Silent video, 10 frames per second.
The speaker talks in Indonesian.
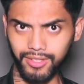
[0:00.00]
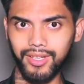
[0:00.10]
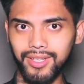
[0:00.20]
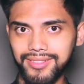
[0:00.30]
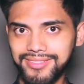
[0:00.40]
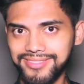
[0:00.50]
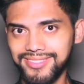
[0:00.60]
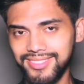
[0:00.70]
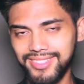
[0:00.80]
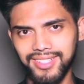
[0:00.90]
oke okay.
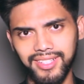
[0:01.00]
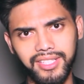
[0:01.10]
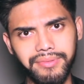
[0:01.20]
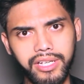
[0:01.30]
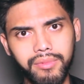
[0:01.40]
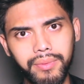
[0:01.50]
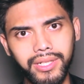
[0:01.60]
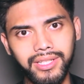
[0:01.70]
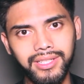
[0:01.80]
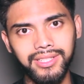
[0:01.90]
tips yang berapa nih?